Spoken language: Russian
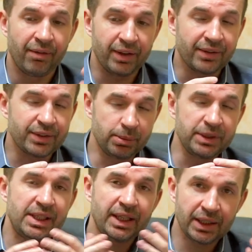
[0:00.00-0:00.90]
В этом
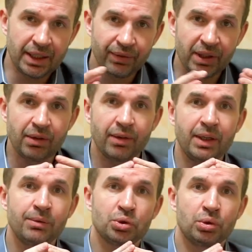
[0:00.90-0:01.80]
смысле, когда мы
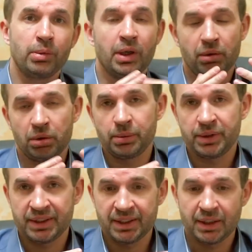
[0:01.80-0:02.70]
говорим, что мы
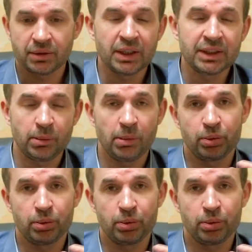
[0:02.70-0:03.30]
охотимся за талантами,